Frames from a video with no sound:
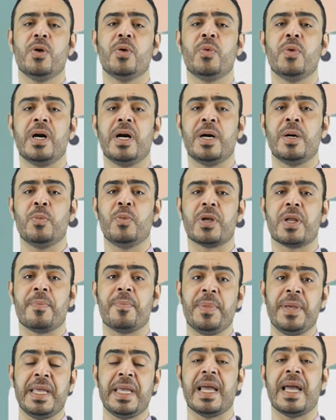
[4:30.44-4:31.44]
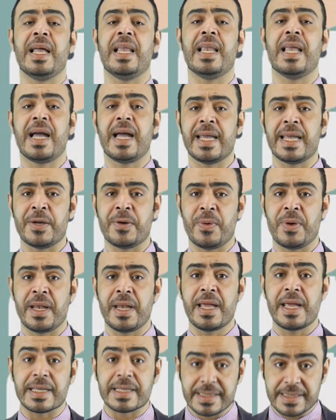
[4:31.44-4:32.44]
ومربي
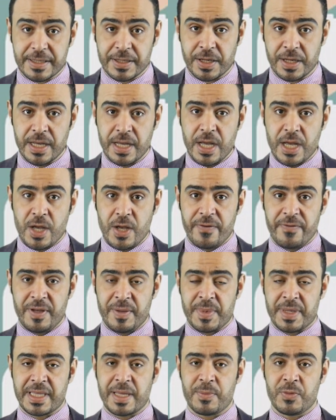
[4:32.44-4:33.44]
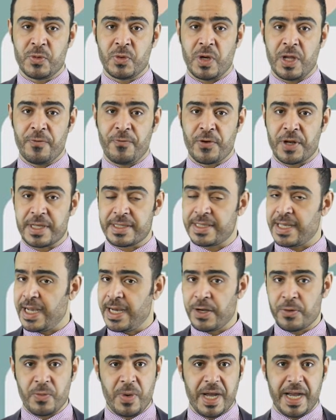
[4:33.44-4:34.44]
الحيوانات فيما تبدو الفرص
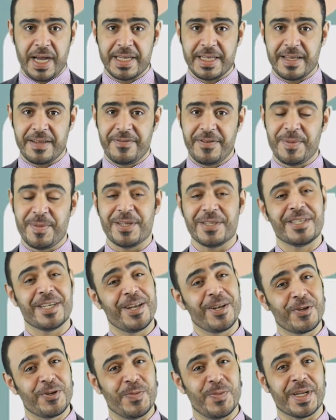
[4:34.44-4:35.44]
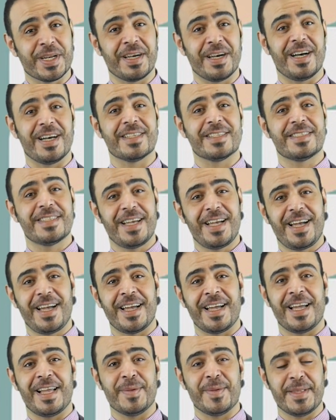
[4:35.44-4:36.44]
غير واعدة في مجال خبراء
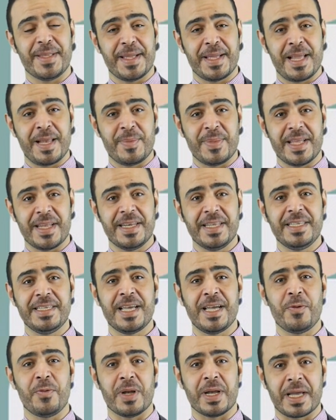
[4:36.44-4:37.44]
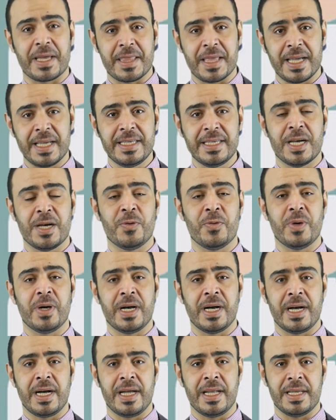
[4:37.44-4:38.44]
الصحة البدنية والغذائية
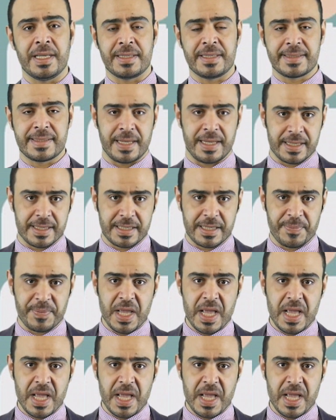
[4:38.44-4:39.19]
والاتصالات